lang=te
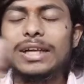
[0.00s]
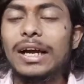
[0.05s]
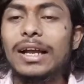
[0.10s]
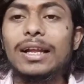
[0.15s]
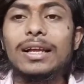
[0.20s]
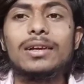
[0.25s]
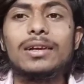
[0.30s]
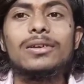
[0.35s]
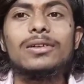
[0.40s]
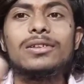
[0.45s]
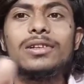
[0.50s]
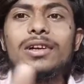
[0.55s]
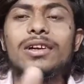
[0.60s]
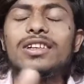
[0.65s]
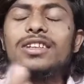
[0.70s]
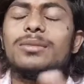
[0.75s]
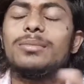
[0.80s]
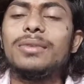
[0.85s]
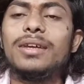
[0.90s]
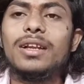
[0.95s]
చాలా రోజుల
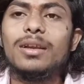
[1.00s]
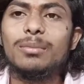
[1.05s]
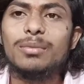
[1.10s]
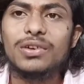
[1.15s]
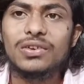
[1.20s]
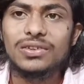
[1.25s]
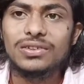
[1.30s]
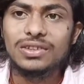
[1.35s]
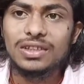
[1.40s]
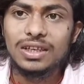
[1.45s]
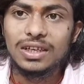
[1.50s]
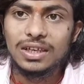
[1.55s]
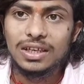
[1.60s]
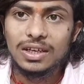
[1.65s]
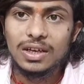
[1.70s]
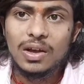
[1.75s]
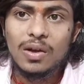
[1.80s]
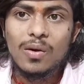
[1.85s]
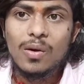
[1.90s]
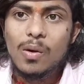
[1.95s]
తర్వాత మళ్ళీ మనకు
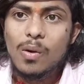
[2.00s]
వచ్చేసరికి